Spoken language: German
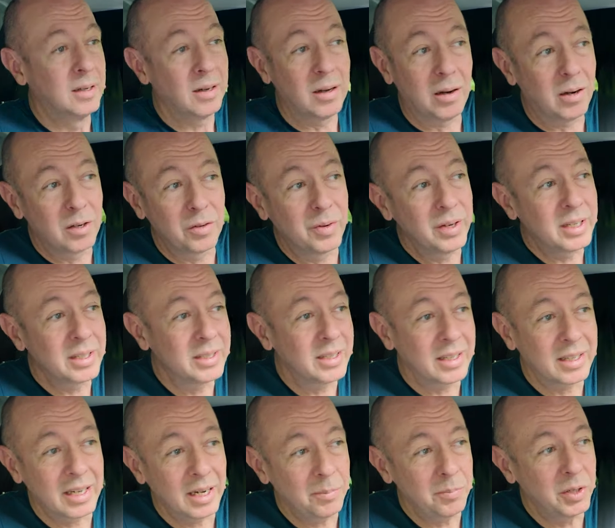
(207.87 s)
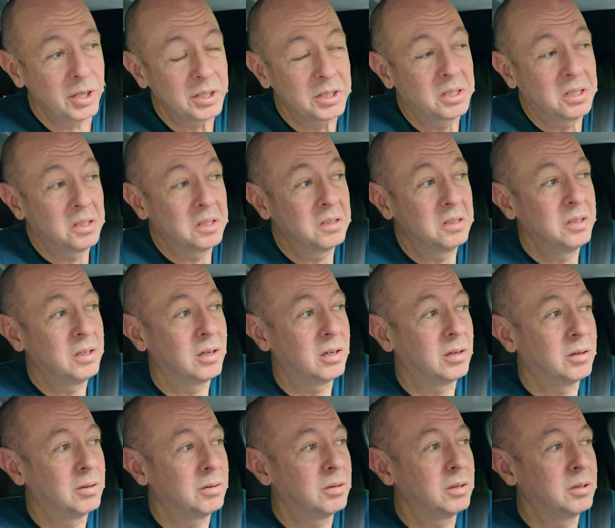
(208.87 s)
Auch wenn das Ergebnis äh,
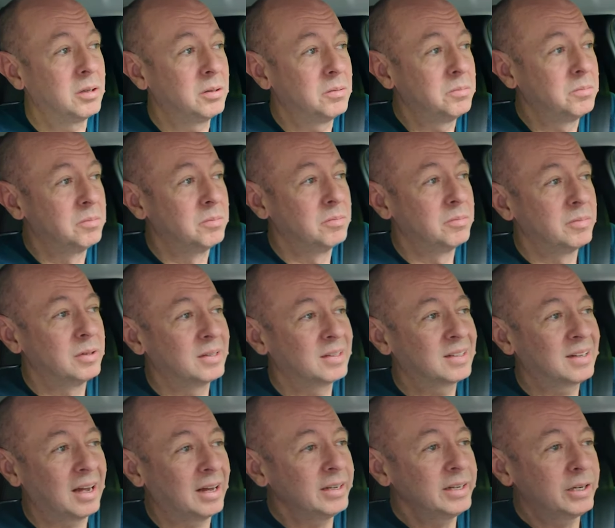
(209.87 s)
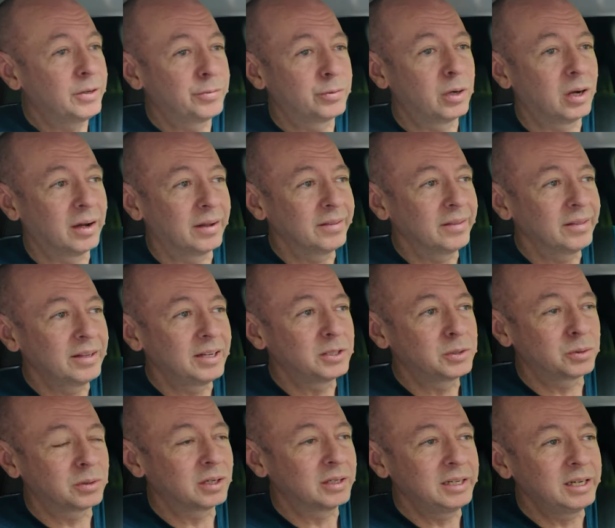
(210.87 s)
ja, ähm, gar nicht vorhanden
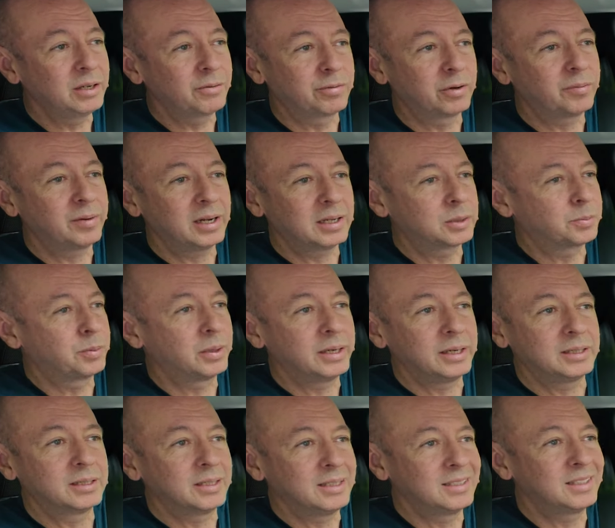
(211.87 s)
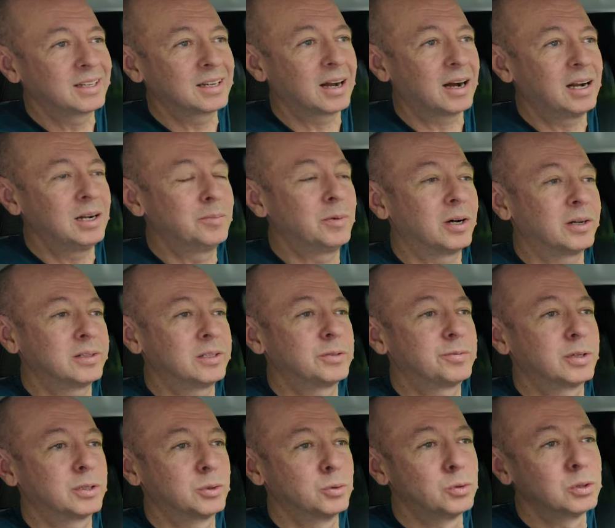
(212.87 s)
ist oder nicht verwertbar ist, ist egal, man hat
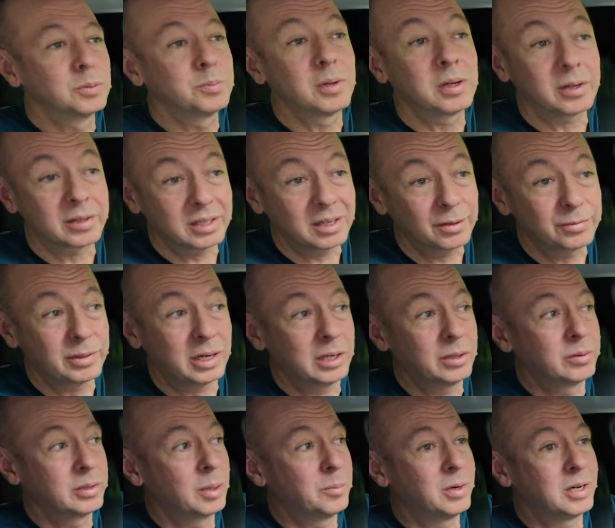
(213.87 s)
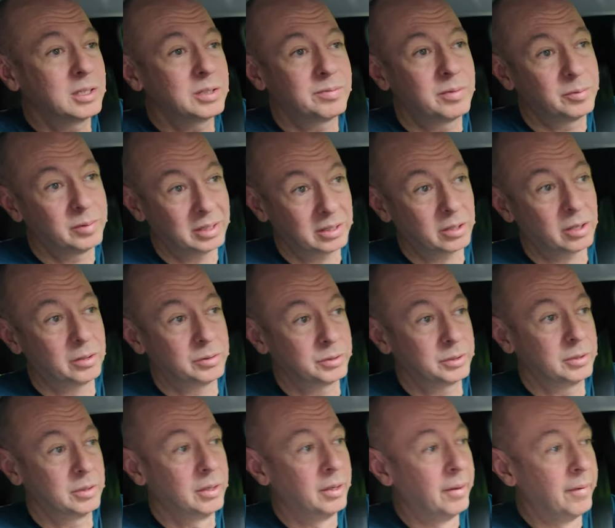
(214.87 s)
es versucht, man hat Erfahrung gemacht, man war
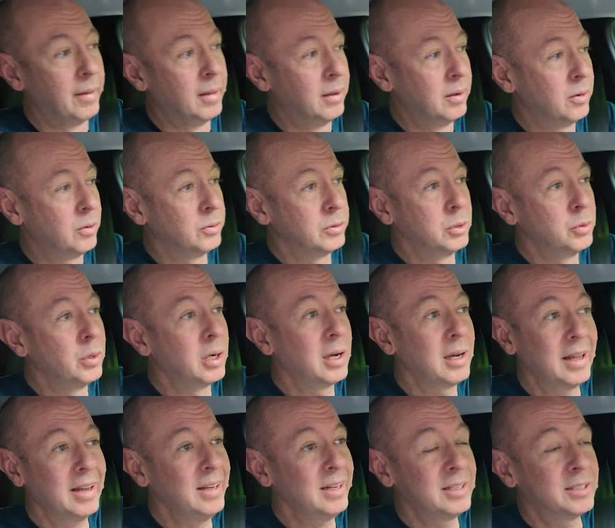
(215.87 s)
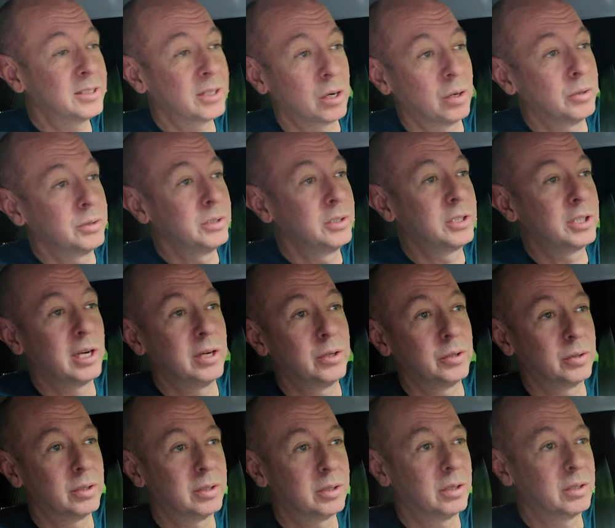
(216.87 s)
draußen. Und nur alleine das Draußensein,
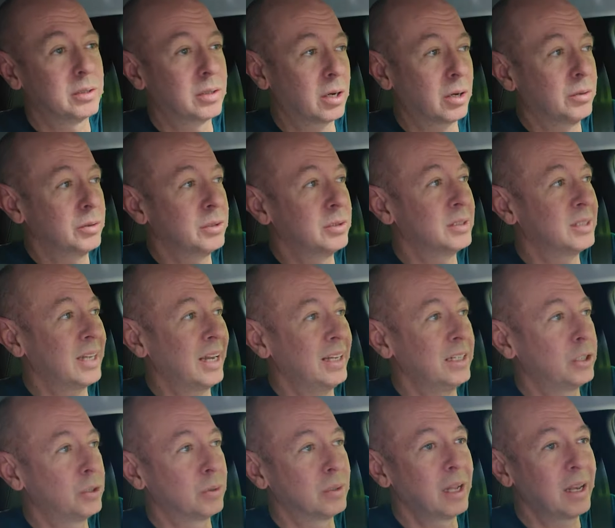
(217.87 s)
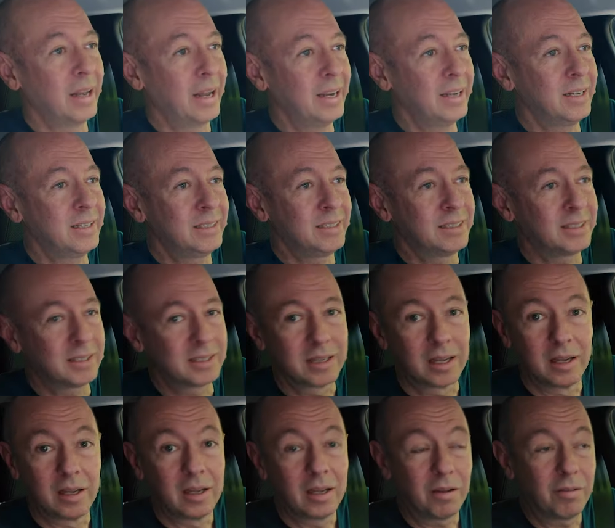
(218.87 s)
äh, Draußensein schon alleine,
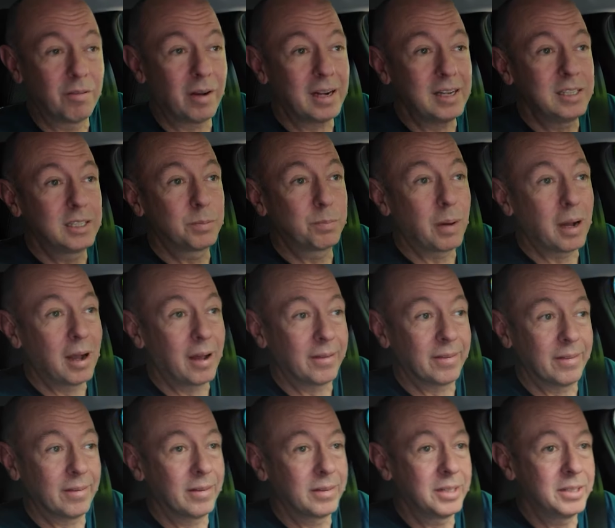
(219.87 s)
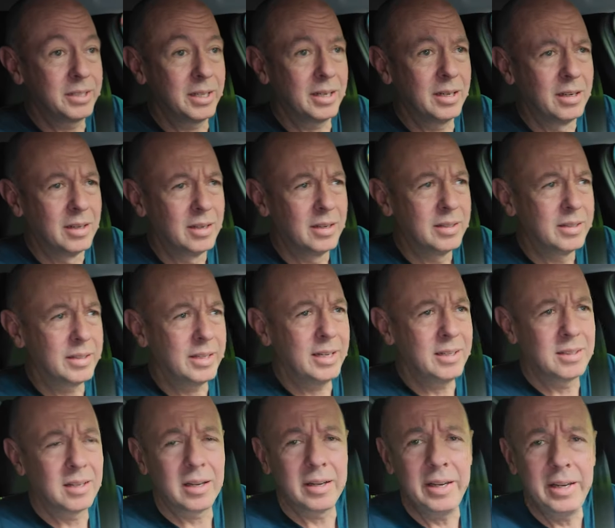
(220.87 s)
dieses Waldbaden, ne, diese
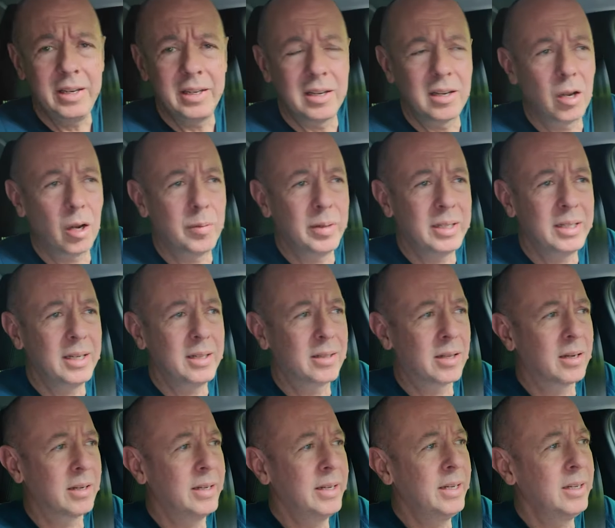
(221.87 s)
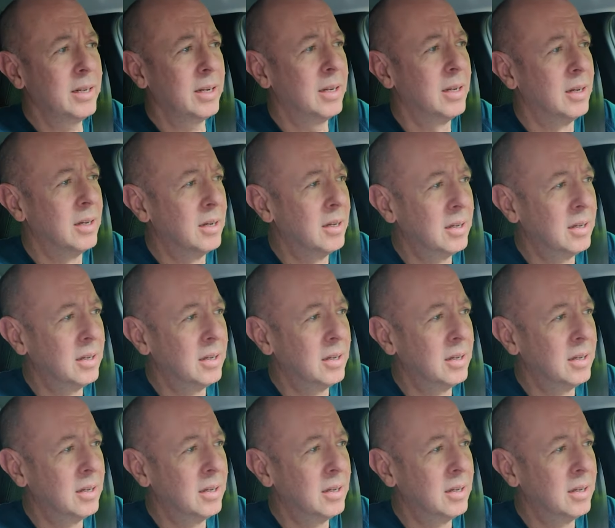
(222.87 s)
Tetrahine, glaube ich, Tetrahine